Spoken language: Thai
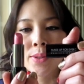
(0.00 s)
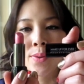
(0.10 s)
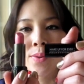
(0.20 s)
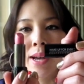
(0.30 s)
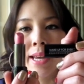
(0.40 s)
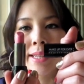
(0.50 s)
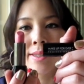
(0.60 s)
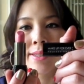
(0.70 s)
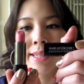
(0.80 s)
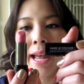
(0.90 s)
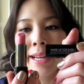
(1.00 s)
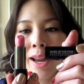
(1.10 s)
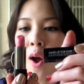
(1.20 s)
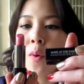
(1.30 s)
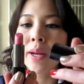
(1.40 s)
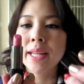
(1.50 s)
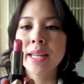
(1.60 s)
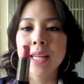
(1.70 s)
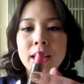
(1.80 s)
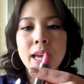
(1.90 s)
สวยๆสดใสเนาะวันนี้
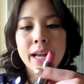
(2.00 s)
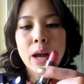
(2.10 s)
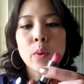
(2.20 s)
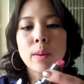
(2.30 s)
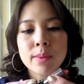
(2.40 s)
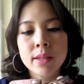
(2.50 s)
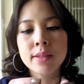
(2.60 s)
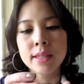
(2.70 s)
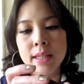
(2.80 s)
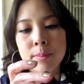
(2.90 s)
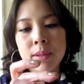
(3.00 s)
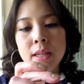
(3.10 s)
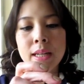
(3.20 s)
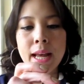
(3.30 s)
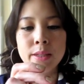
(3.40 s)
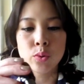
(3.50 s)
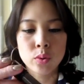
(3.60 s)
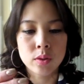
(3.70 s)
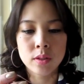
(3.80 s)
เข้ากับเสื้อสีน้ำเงินลายจุด